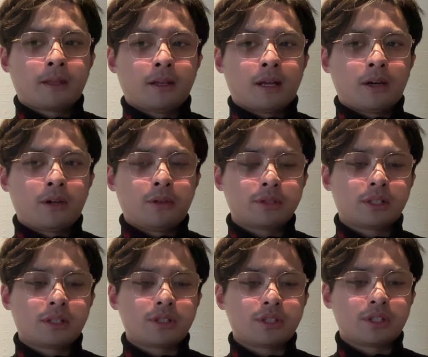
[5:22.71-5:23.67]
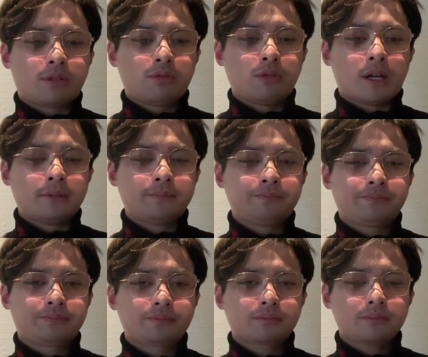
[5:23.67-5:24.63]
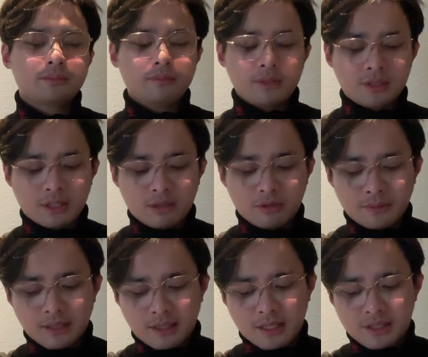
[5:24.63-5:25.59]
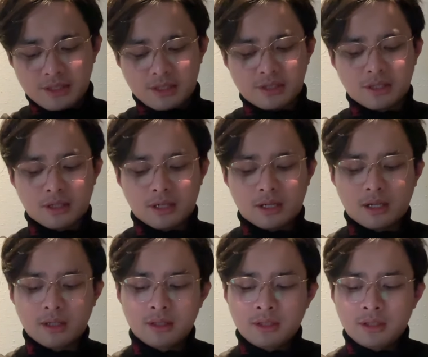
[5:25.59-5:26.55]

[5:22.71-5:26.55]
然后这个极兔啊，现在我们再来看几个事儿啊